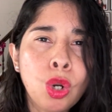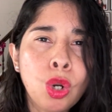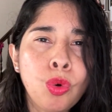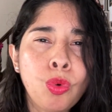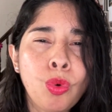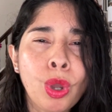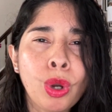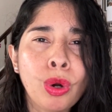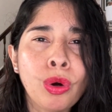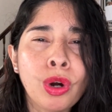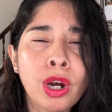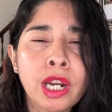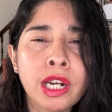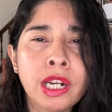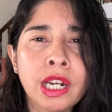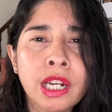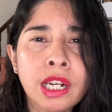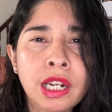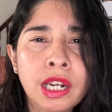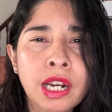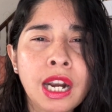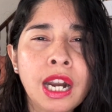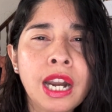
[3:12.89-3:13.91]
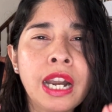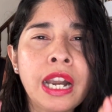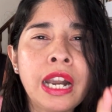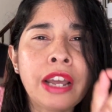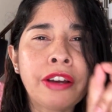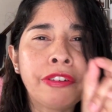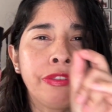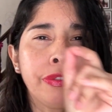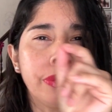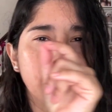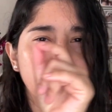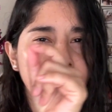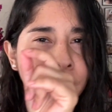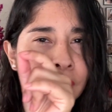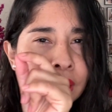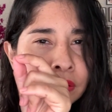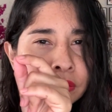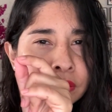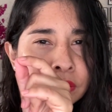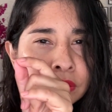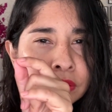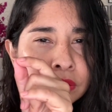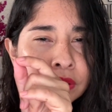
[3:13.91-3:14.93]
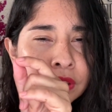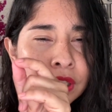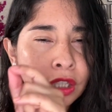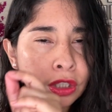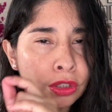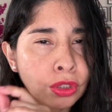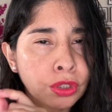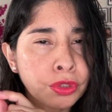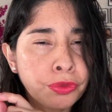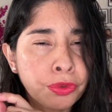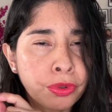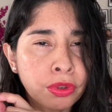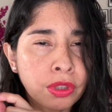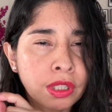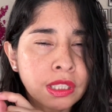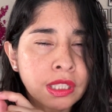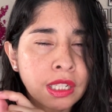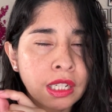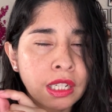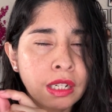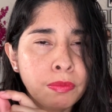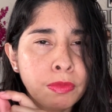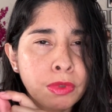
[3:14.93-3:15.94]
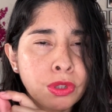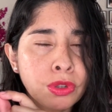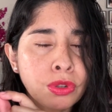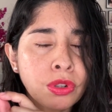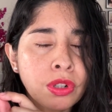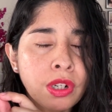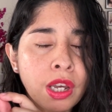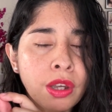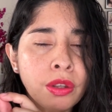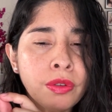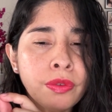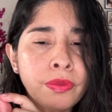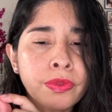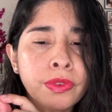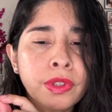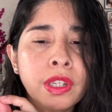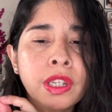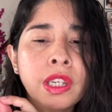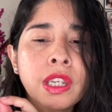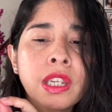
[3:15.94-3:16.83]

luego gana la fruta, las dos frutas que le he mencionado,